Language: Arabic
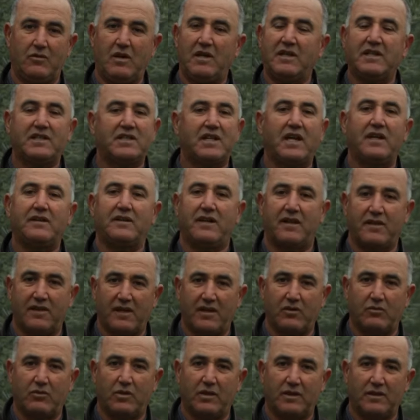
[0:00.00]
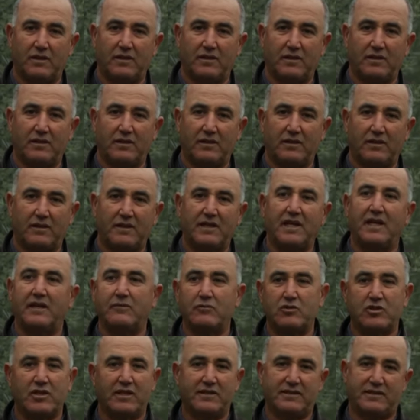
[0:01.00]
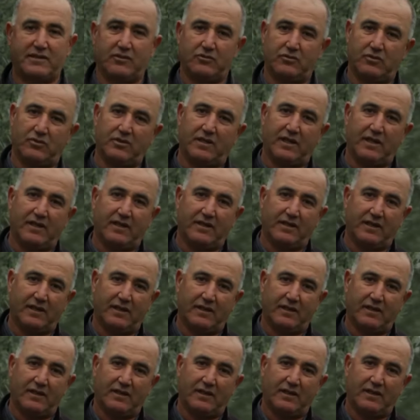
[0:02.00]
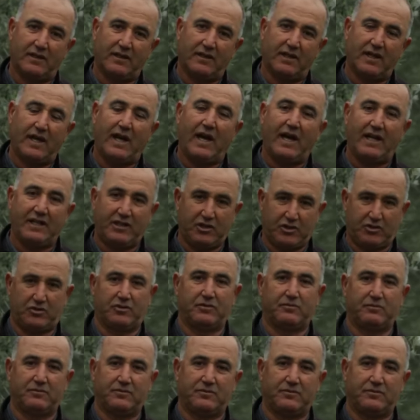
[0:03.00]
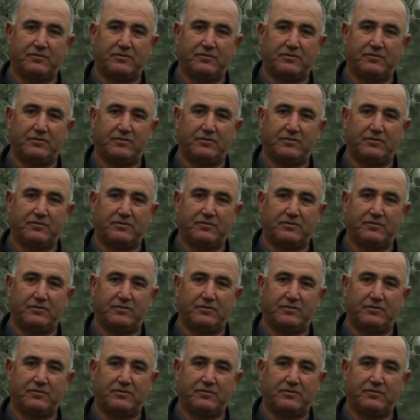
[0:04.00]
واحنا عندنا ثروه كان مش هالزيتونه هذه عايشكم